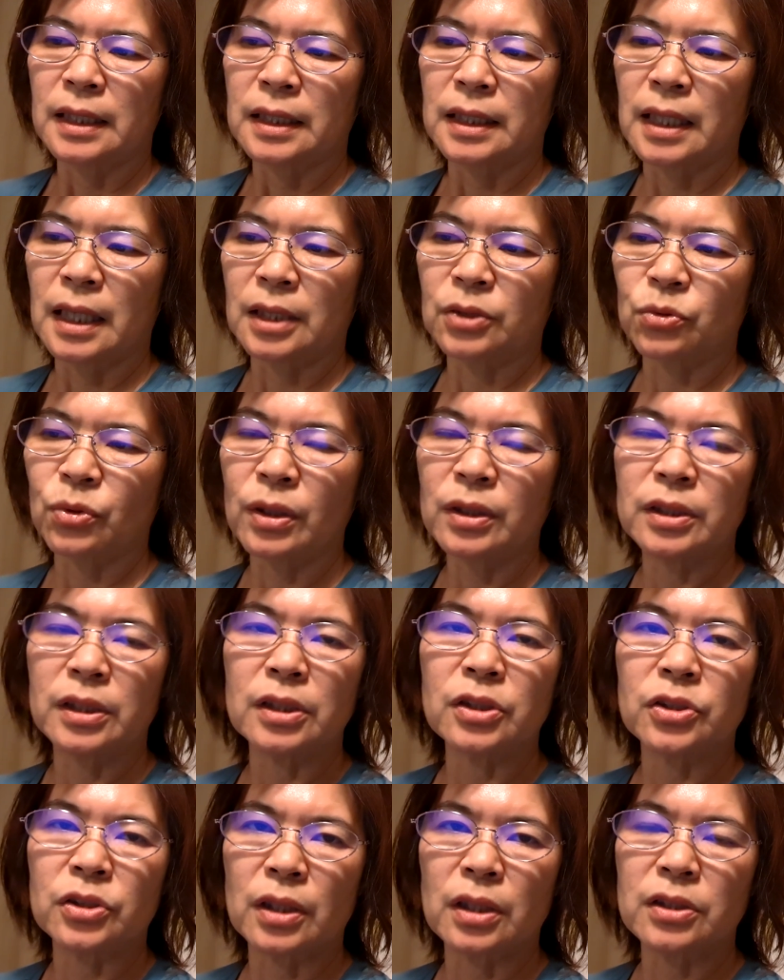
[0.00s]
也遵
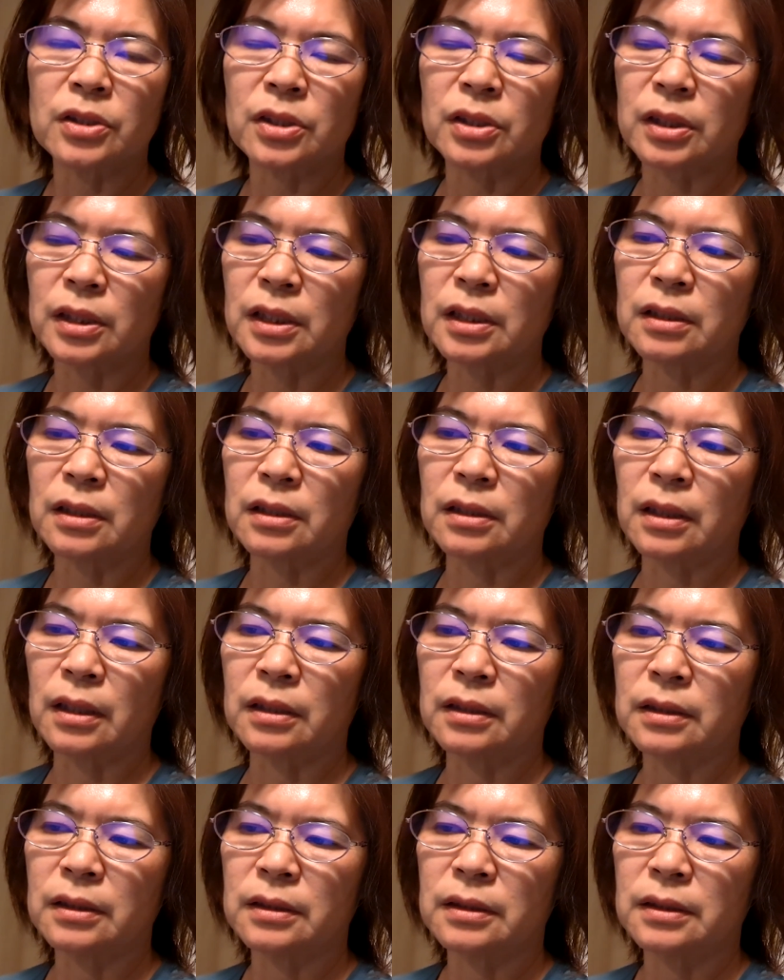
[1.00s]
行神旨意的
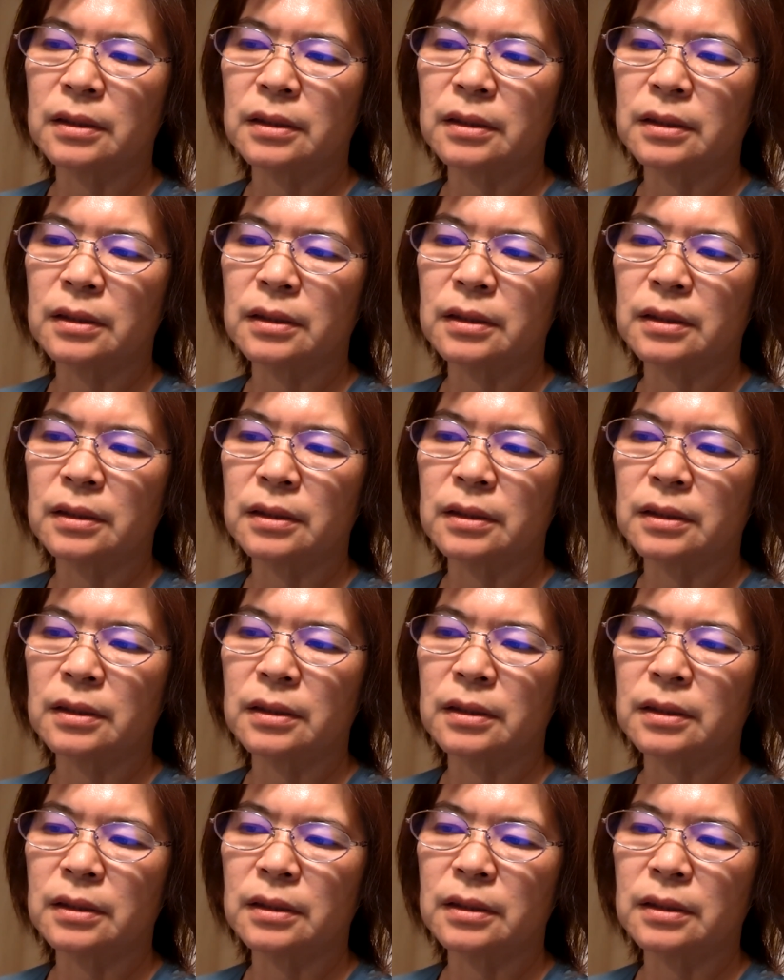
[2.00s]
人。